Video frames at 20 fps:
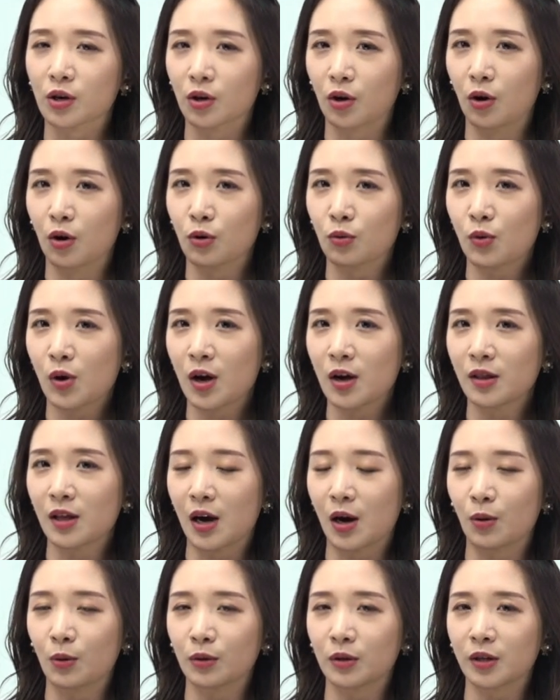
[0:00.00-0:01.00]
결과가
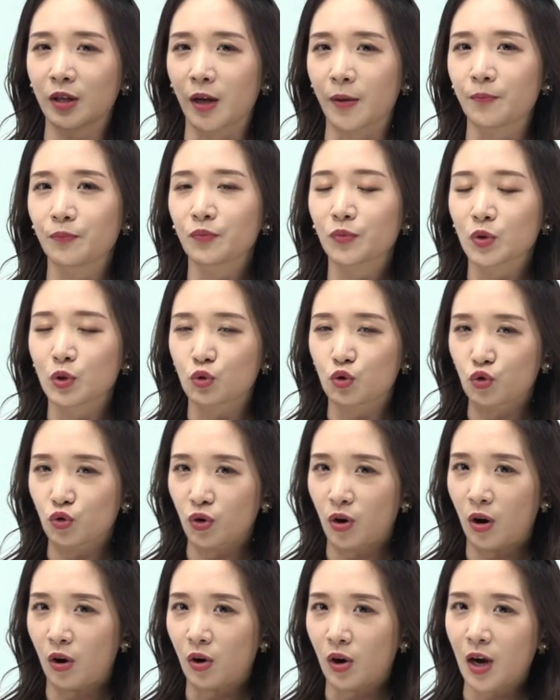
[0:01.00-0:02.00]
나올 때
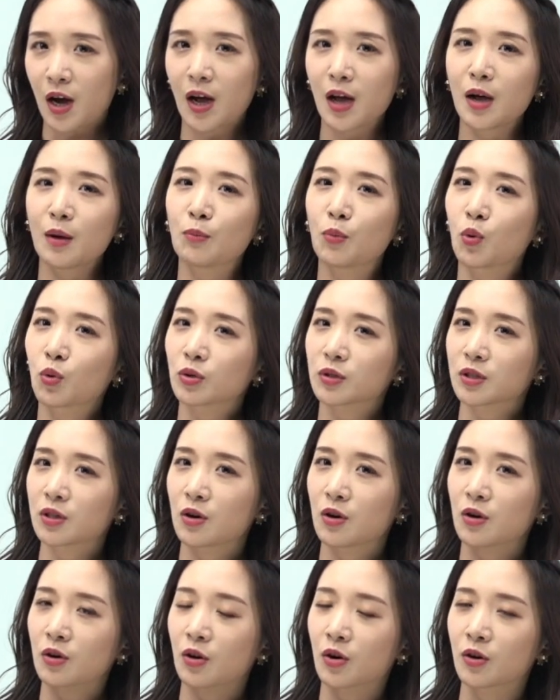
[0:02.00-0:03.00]
주어가
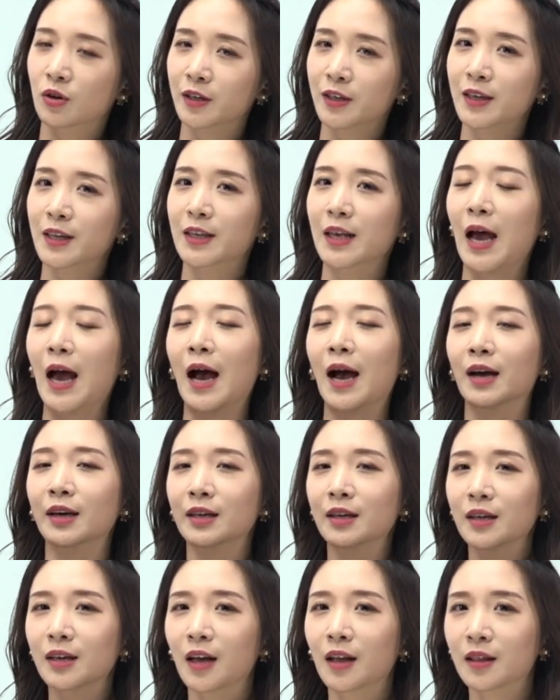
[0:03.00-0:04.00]
목적어를
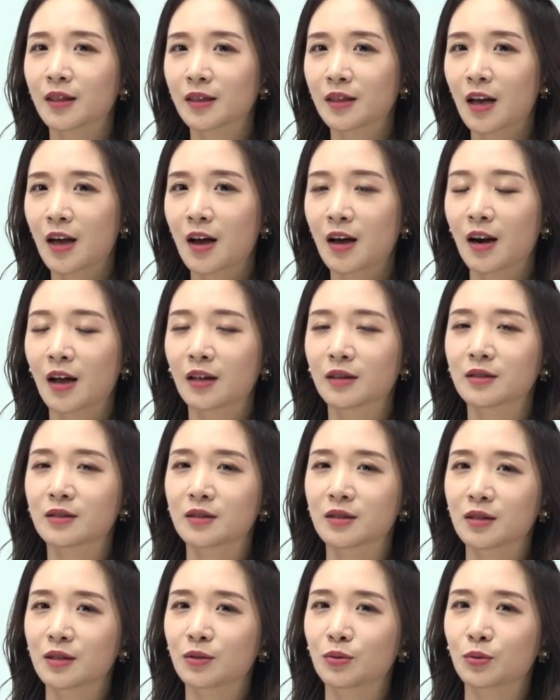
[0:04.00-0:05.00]
야기했다라는
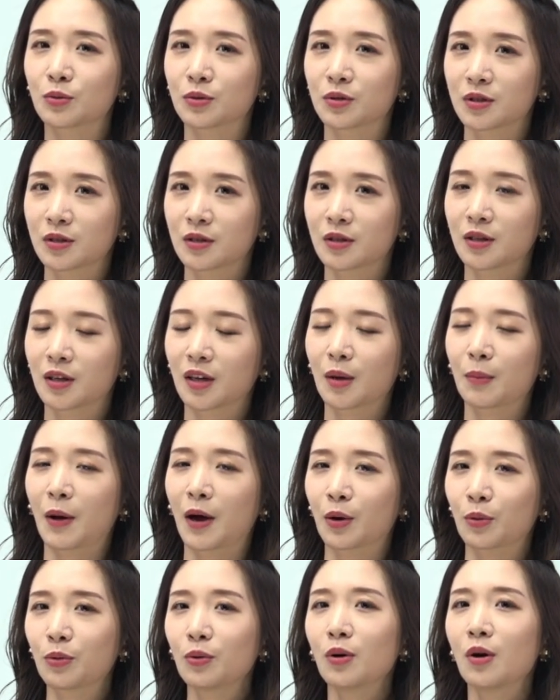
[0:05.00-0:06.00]
식으로 쓰이는 게
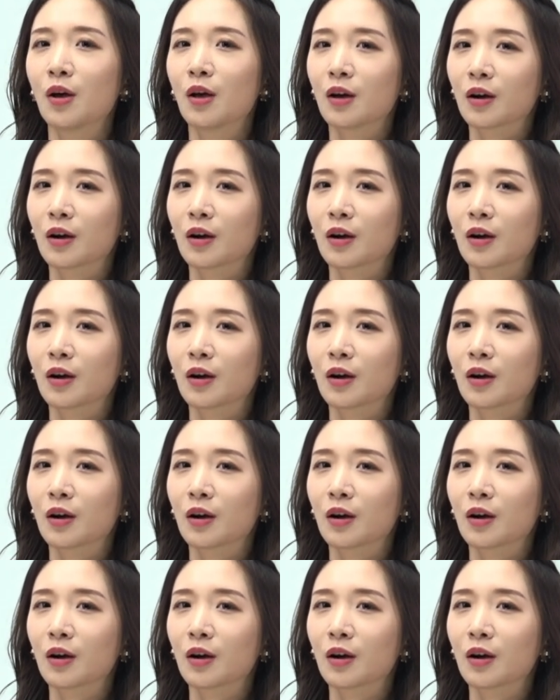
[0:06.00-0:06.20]
바로